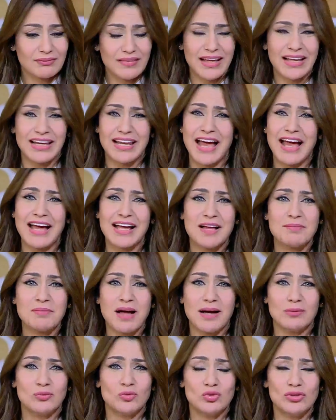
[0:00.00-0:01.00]
الحاجه
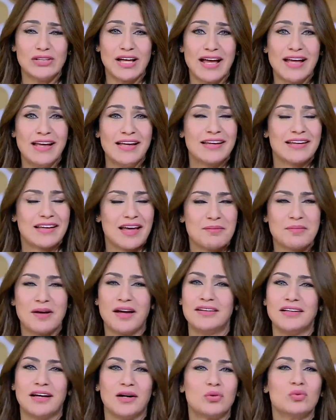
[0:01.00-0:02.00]
معموله
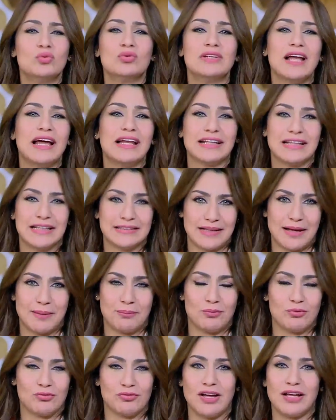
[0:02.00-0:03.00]
كما يقول الكتاب
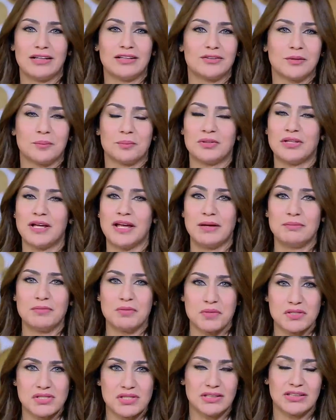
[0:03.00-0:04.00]
وفعلا ربنا يحمي
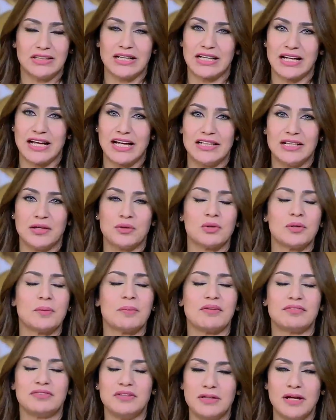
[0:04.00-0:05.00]
مصرنا الغاليه
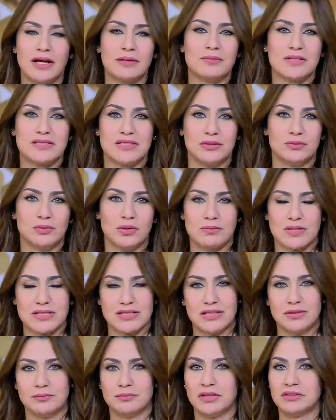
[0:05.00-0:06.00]
ويبقى فيه المزيد
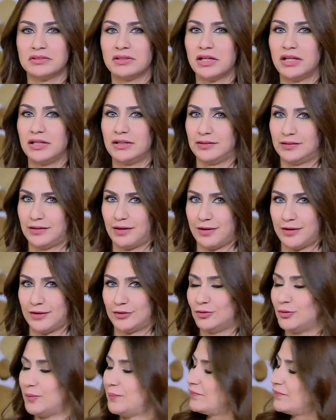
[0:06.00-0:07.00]
والمزيد من التقدم